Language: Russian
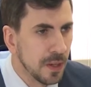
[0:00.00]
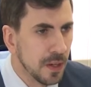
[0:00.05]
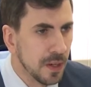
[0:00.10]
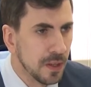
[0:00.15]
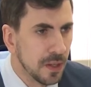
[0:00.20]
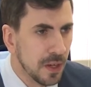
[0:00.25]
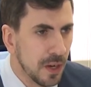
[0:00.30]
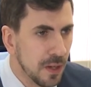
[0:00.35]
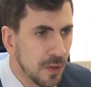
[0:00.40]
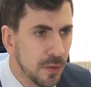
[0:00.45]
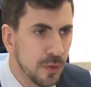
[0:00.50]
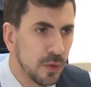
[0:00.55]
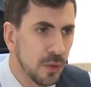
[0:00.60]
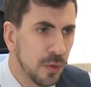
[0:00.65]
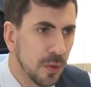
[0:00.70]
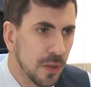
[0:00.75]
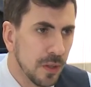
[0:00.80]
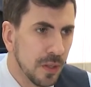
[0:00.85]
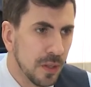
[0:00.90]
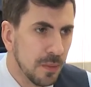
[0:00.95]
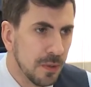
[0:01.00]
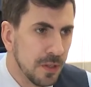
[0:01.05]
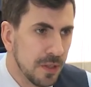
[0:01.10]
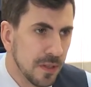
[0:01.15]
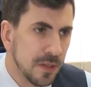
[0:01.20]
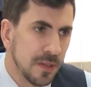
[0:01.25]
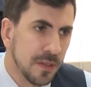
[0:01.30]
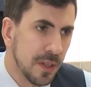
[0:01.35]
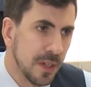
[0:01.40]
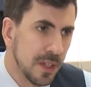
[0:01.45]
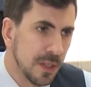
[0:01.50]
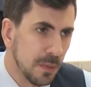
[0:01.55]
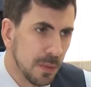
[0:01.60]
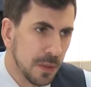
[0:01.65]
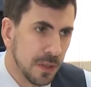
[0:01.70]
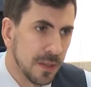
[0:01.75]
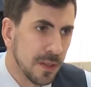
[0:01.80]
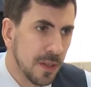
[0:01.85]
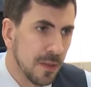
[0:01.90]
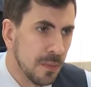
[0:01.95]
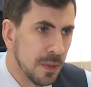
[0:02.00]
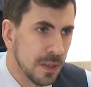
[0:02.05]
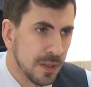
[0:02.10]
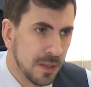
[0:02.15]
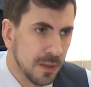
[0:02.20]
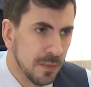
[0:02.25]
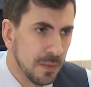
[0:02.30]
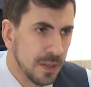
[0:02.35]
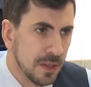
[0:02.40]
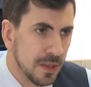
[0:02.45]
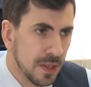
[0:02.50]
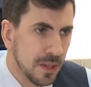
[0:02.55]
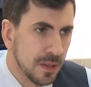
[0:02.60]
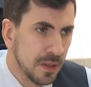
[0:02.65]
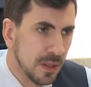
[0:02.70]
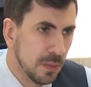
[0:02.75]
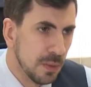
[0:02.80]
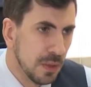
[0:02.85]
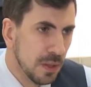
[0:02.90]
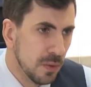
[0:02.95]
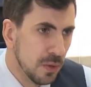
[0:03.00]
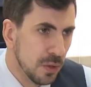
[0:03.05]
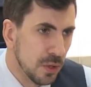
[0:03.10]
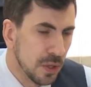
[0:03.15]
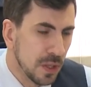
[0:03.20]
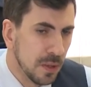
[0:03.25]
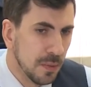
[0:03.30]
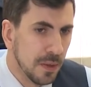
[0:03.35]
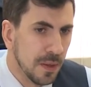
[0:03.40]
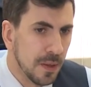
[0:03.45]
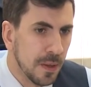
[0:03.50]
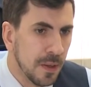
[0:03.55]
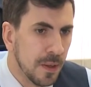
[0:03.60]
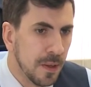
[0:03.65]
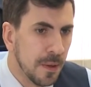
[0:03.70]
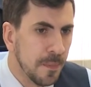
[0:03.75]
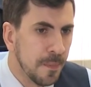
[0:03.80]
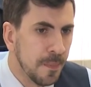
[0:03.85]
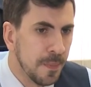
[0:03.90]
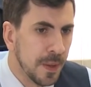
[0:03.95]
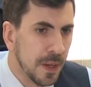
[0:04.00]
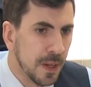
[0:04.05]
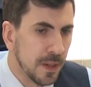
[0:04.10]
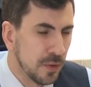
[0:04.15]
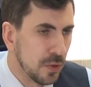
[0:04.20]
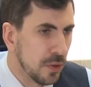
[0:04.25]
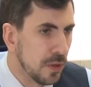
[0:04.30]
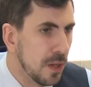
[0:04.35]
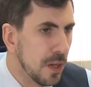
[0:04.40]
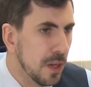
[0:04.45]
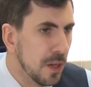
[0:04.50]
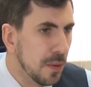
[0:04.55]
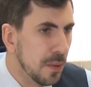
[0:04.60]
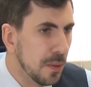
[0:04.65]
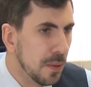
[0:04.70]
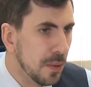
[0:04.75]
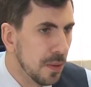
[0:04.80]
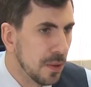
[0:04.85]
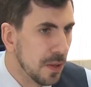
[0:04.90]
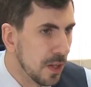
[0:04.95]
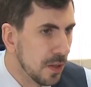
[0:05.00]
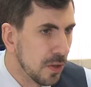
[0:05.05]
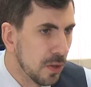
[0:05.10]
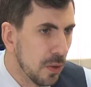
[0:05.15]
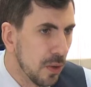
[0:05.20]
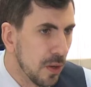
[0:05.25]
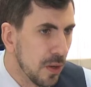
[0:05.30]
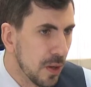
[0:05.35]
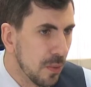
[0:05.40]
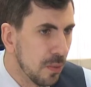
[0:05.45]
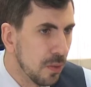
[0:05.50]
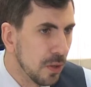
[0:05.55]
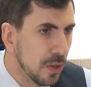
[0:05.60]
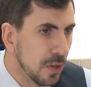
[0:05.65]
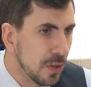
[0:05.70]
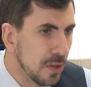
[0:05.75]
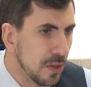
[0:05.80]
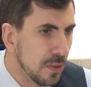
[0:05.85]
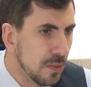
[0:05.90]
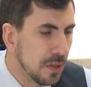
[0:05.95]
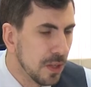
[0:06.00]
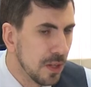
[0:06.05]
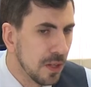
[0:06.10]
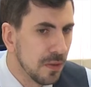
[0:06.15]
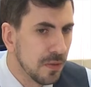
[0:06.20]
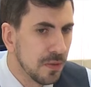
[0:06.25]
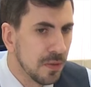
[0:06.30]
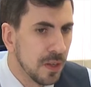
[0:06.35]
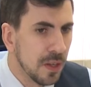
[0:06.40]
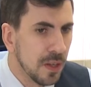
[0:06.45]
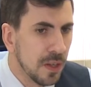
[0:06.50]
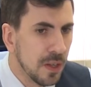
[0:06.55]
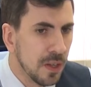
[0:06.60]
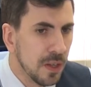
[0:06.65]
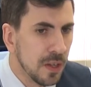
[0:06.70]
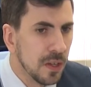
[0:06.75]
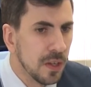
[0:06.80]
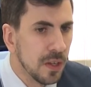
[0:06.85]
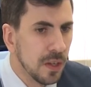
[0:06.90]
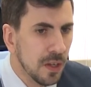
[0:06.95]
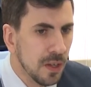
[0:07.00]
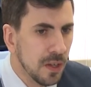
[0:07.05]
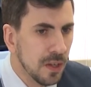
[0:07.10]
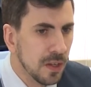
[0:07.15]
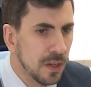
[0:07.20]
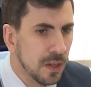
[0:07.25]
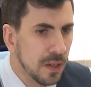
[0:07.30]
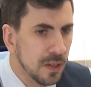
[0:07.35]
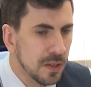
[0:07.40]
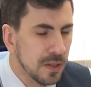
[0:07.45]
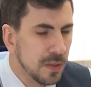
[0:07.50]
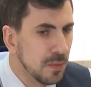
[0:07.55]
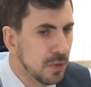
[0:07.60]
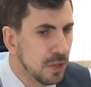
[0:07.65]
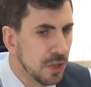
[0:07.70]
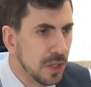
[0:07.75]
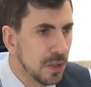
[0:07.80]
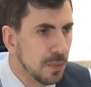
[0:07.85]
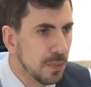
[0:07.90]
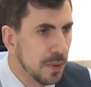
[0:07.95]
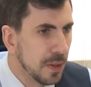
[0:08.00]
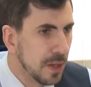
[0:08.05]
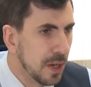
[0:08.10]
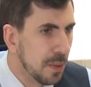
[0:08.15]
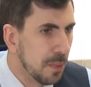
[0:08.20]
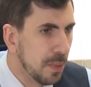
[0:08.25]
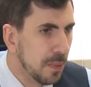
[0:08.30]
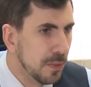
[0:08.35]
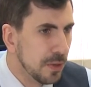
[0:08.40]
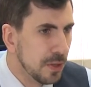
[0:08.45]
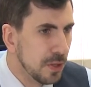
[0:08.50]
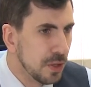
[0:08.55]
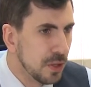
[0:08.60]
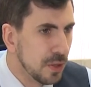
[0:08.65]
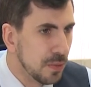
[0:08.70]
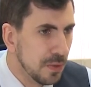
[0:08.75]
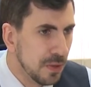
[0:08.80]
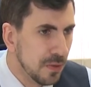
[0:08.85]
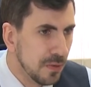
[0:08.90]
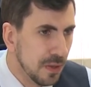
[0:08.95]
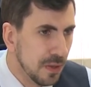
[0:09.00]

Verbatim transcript: Контролирующие органы Министерства транспорта совместно с администрацией и перевозчиками осуществляли контроль работы терминалов и э, замечаний по капам и не